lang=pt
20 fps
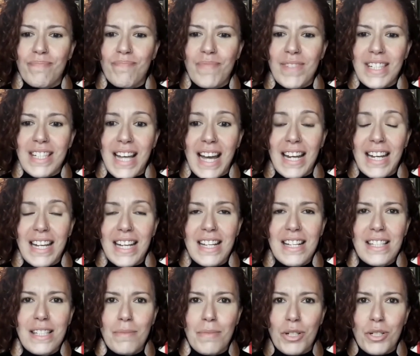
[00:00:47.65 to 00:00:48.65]

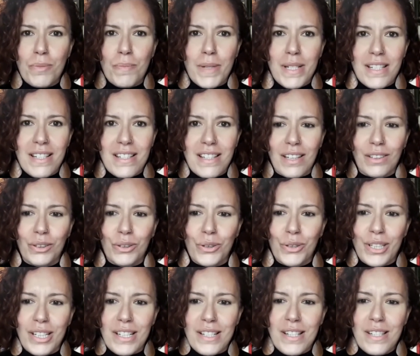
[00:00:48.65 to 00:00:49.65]
seríssima de
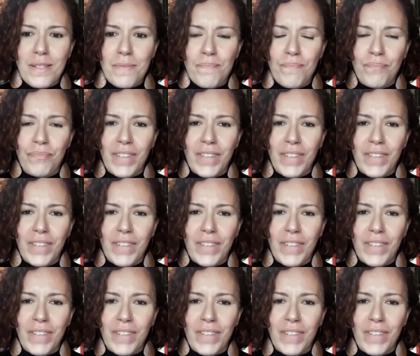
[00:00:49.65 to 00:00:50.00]
pesquisadores